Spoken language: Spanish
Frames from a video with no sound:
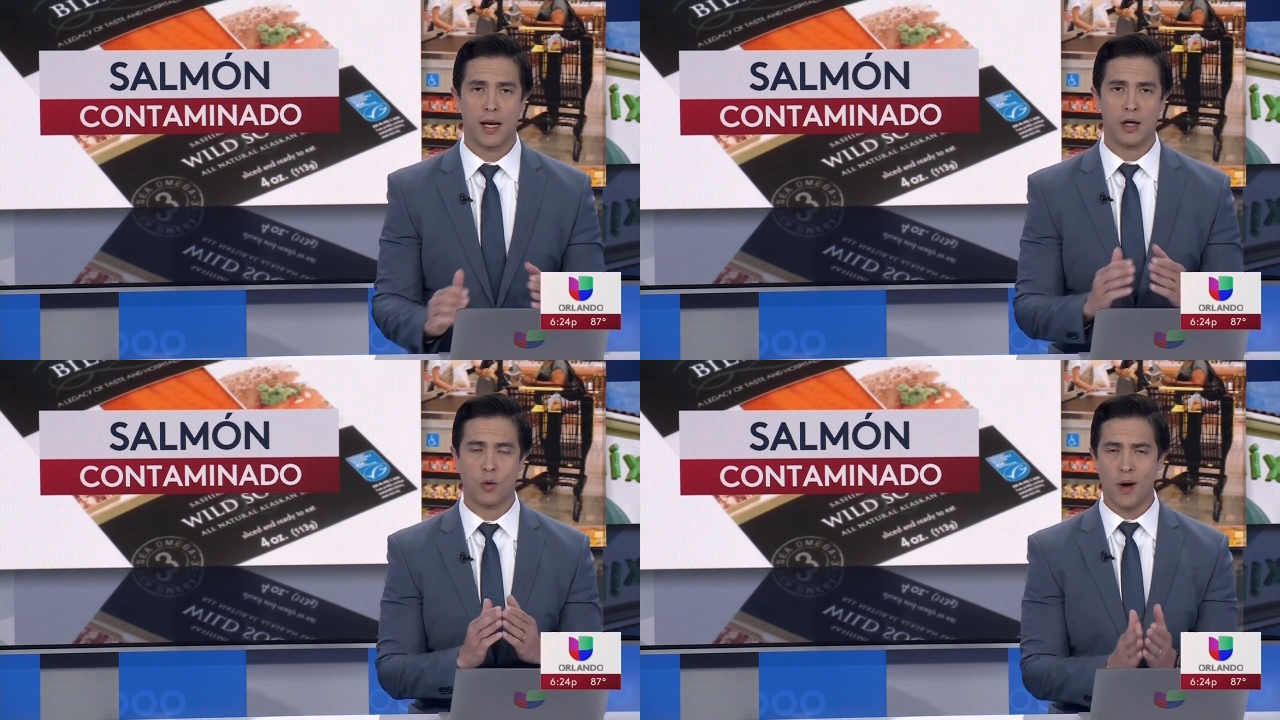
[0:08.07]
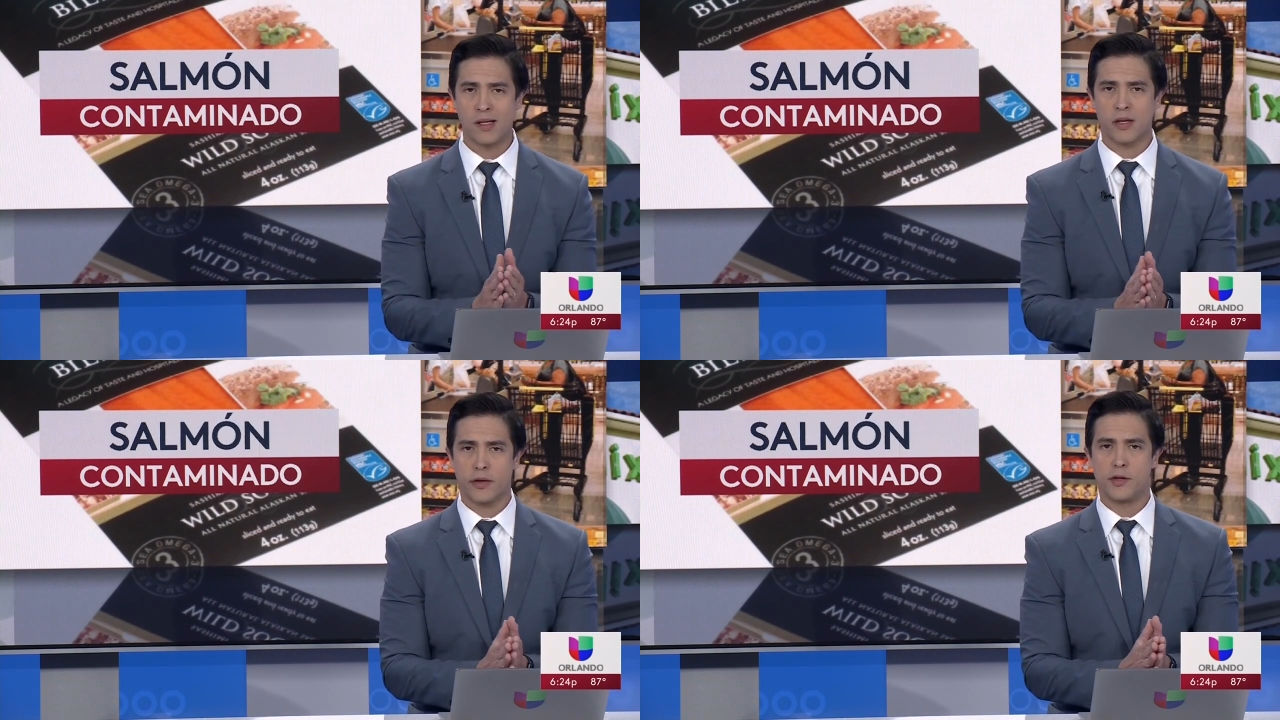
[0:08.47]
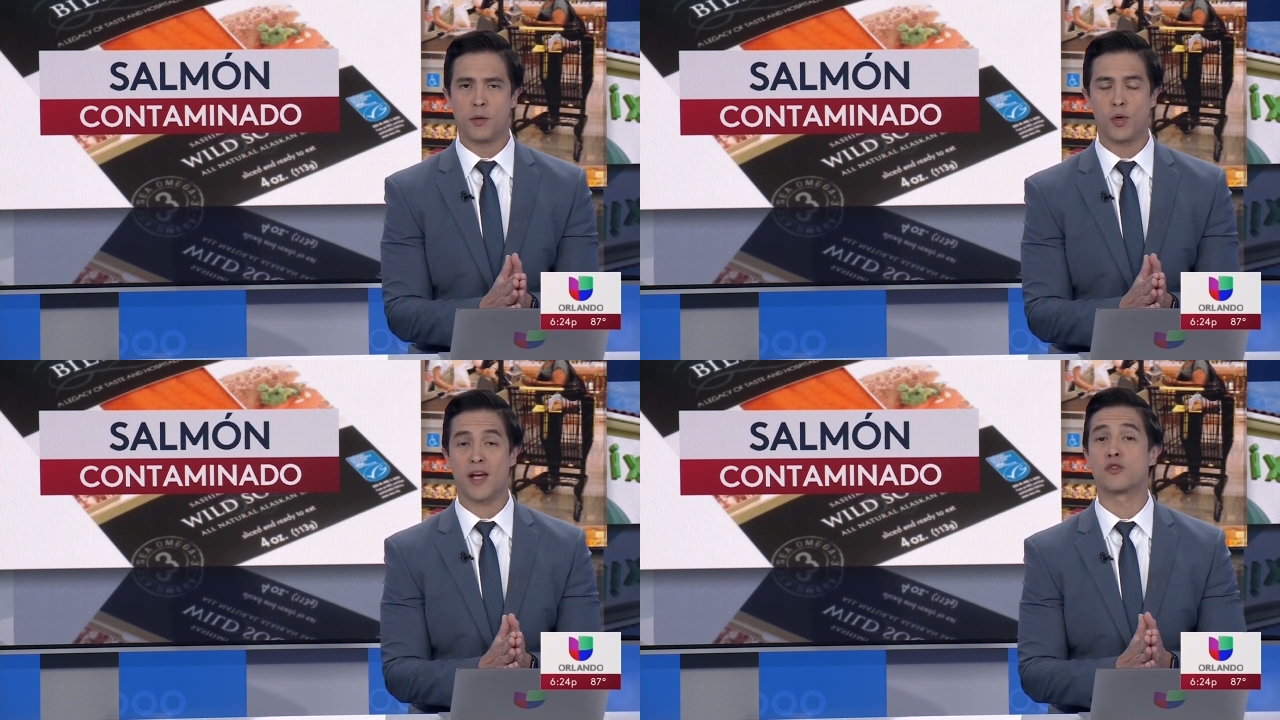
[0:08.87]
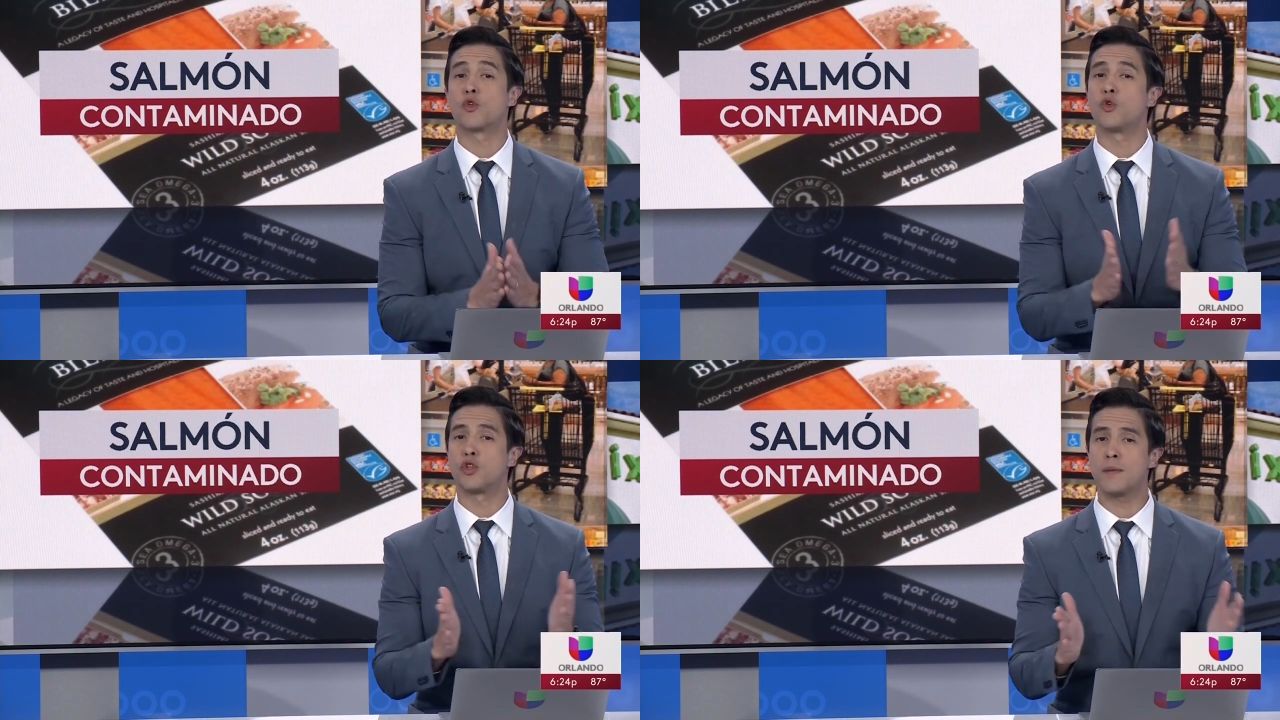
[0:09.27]
el cual se distribuye
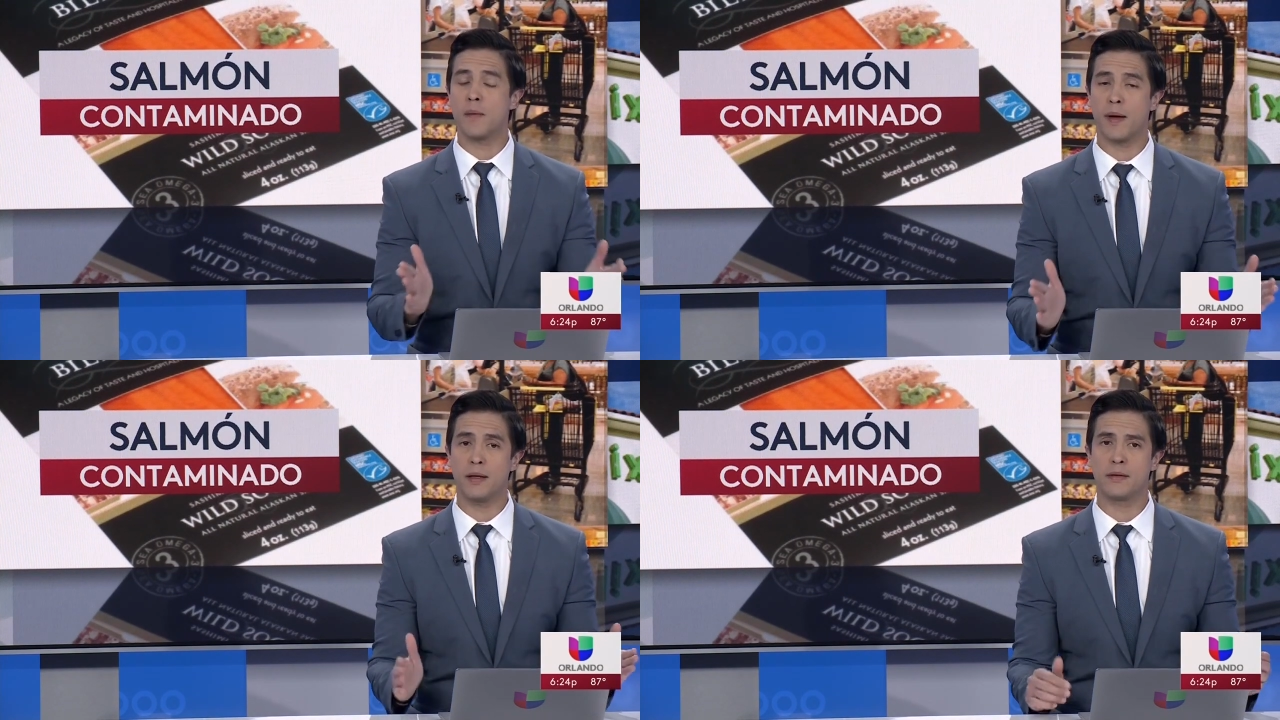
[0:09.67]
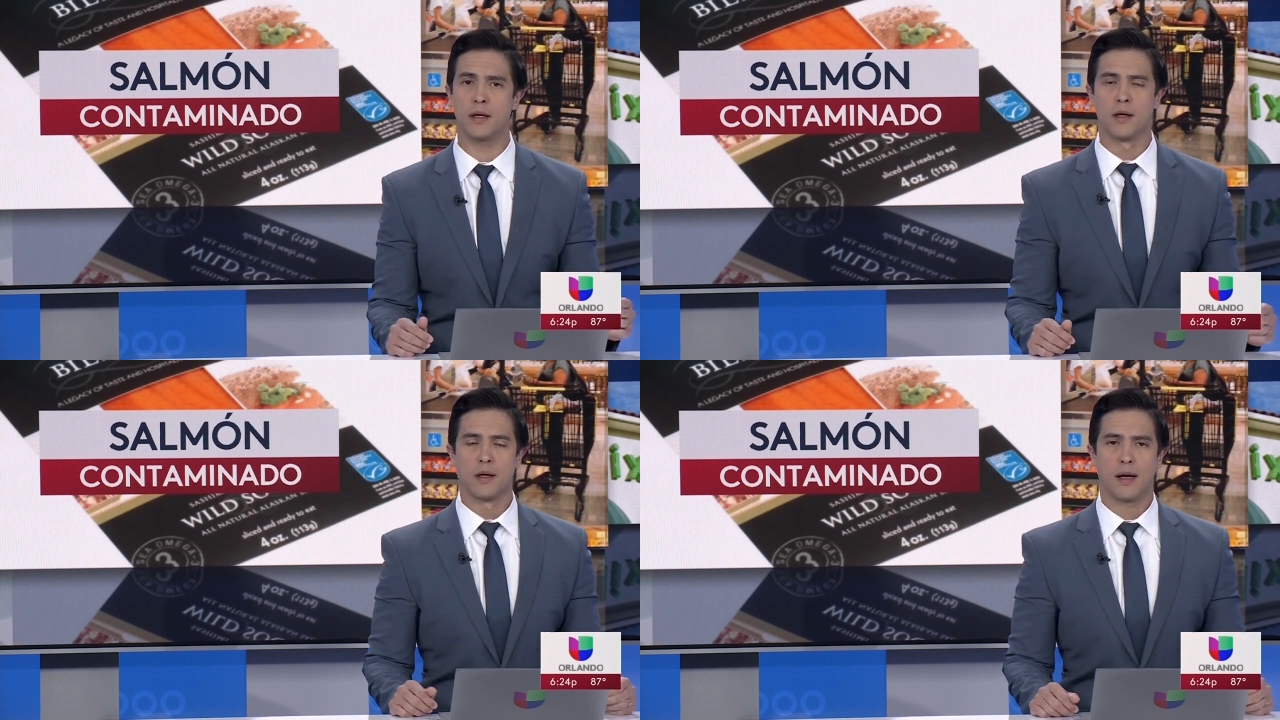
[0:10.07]
exclusivamente